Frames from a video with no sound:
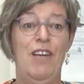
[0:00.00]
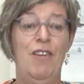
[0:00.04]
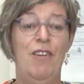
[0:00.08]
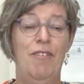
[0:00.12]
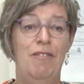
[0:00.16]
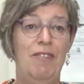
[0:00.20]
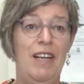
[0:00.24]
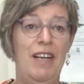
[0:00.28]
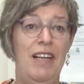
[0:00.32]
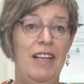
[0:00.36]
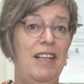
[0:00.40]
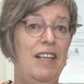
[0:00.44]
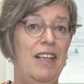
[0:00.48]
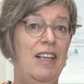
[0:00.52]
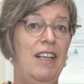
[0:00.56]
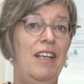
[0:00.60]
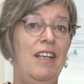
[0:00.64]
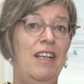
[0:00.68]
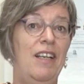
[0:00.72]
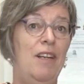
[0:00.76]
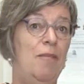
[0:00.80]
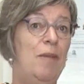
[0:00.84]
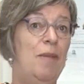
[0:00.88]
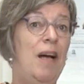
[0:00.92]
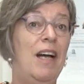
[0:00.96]
weil
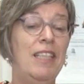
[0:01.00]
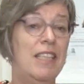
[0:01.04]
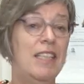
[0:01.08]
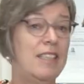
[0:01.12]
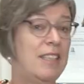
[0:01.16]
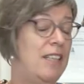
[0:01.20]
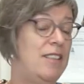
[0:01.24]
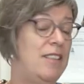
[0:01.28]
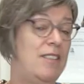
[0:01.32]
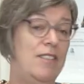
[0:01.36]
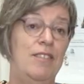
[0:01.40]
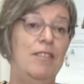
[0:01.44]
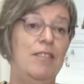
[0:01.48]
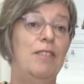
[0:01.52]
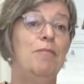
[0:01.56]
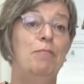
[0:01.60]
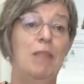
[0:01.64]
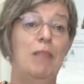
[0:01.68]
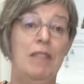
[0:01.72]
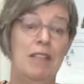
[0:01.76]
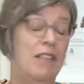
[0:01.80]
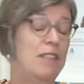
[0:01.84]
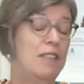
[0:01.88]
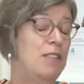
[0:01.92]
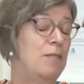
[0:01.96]
äh, einerseits
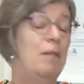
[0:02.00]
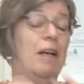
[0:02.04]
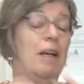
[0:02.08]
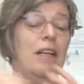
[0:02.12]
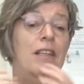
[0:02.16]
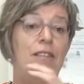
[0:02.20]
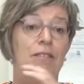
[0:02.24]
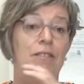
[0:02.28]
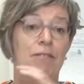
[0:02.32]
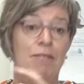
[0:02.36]
man kann es mal